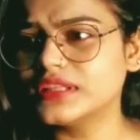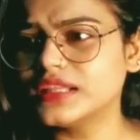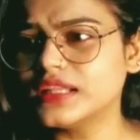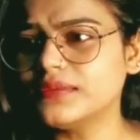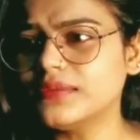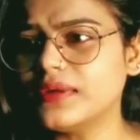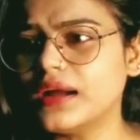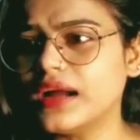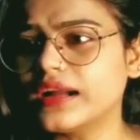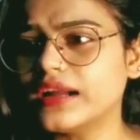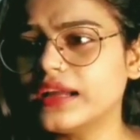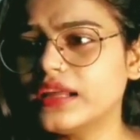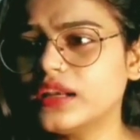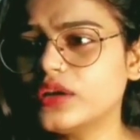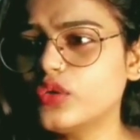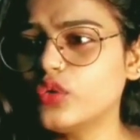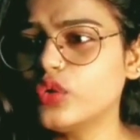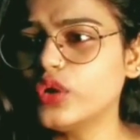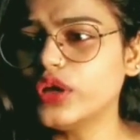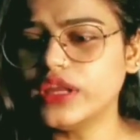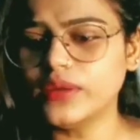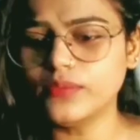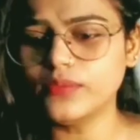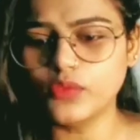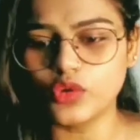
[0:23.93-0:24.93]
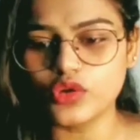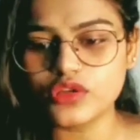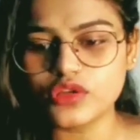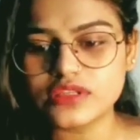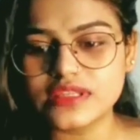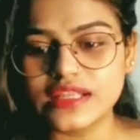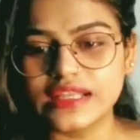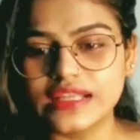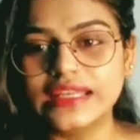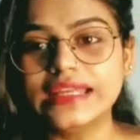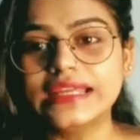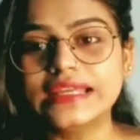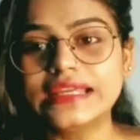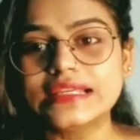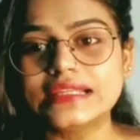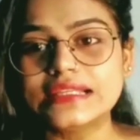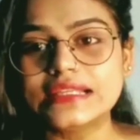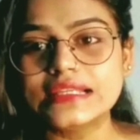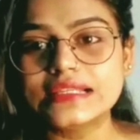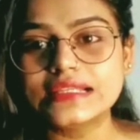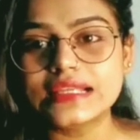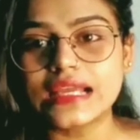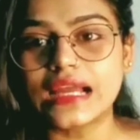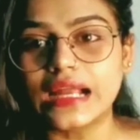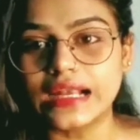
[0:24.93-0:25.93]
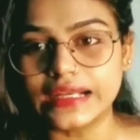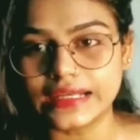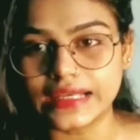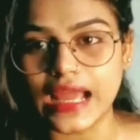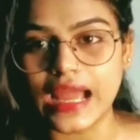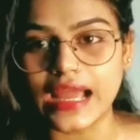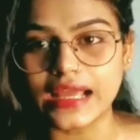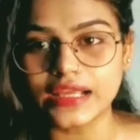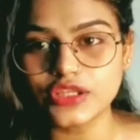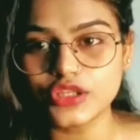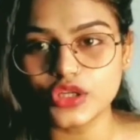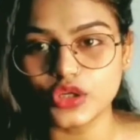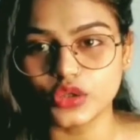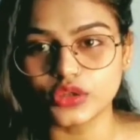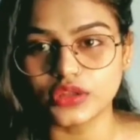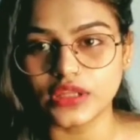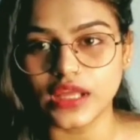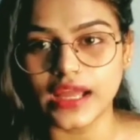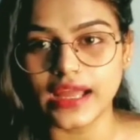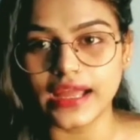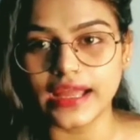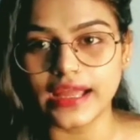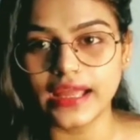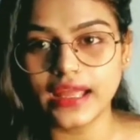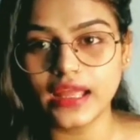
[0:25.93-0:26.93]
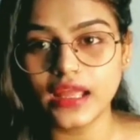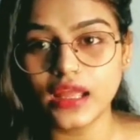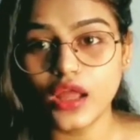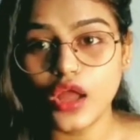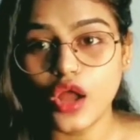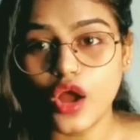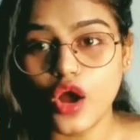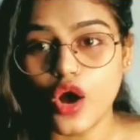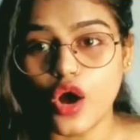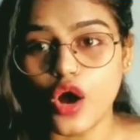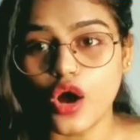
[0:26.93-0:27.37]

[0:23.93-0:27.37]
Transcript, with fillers: मतलब अगर कोई इमोशनली किसी से अटैच होता है